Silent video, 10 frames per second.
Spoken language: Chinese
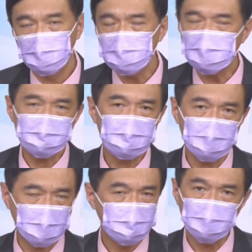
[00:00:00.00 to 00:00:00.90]
我想这
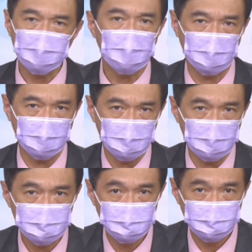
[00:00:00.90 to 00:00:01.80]
个难度就更高了。
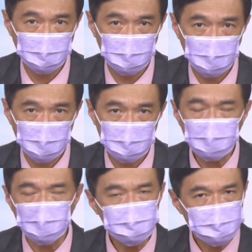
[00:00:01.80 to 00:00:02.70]

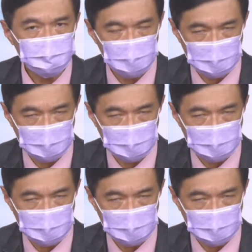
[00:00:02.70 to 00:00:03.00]
所以我们必须